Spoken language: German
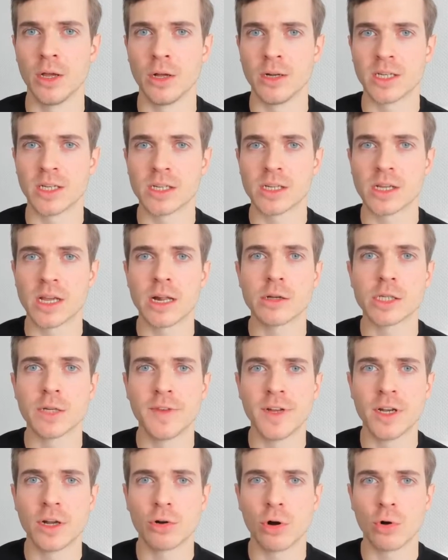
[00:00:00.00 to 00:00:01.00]
Das ist genauso
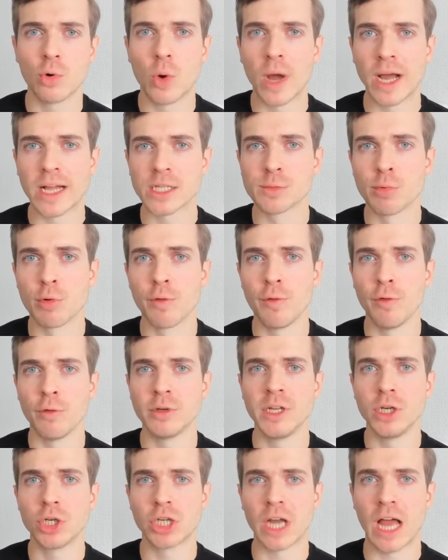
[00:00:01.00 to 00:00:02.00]
wie eine Konkurrenzprüfung,
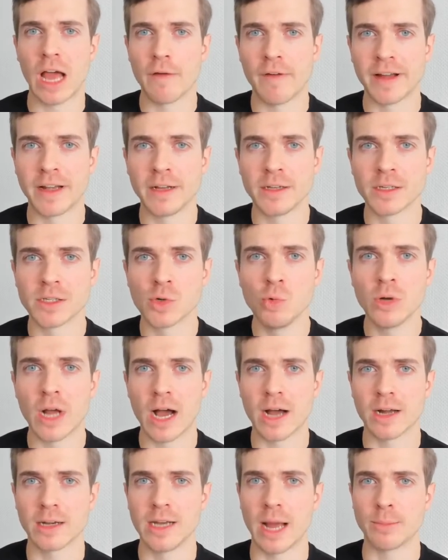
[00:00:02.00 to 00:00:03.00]
die ein strafrechtliches
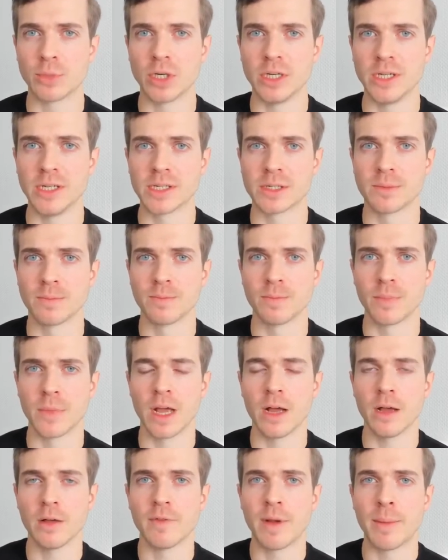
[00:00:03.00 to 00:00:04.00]
Gutachten abschließt.
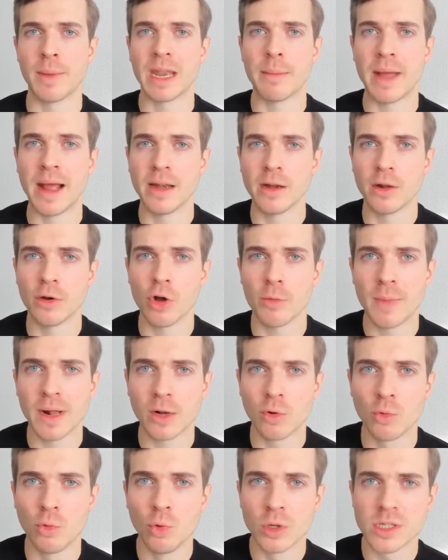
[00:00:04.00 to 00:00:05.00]
Ja, wenn man am Ende noch mal
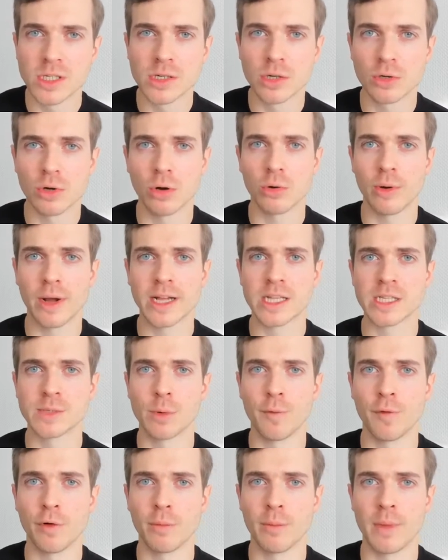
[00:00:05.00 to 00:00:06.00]
kurz eine
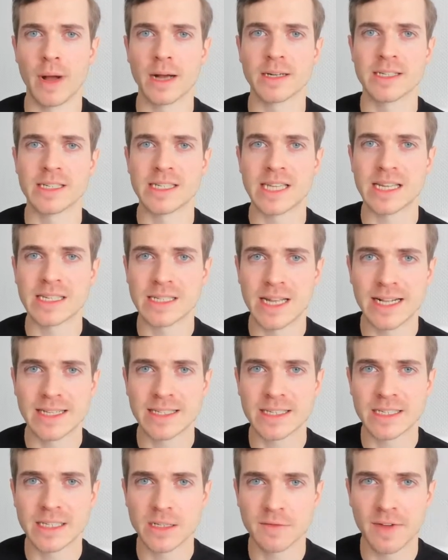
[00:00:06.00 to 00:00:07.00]
Konkurrenzprüfung macht, das ist das
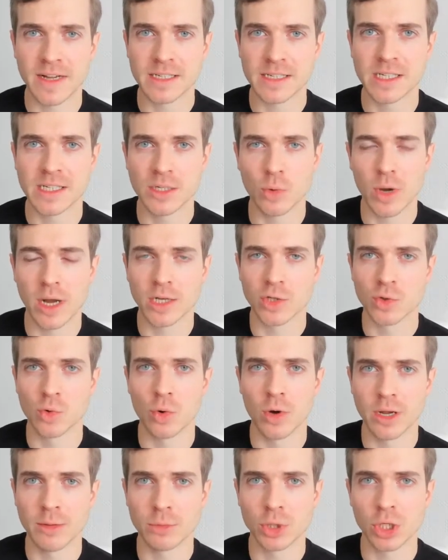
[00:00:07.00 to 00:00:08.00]
Letzte, was die
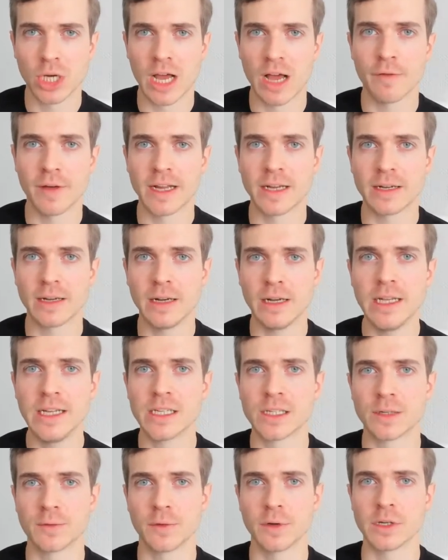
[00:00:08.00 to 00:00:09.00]
Korrektorin im Strafrecht
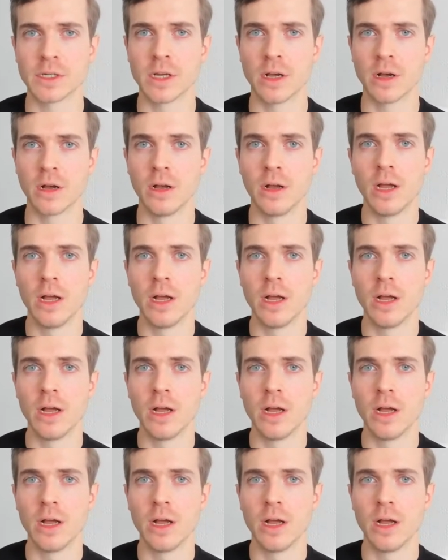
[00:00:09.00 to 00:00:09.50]
liest von dir.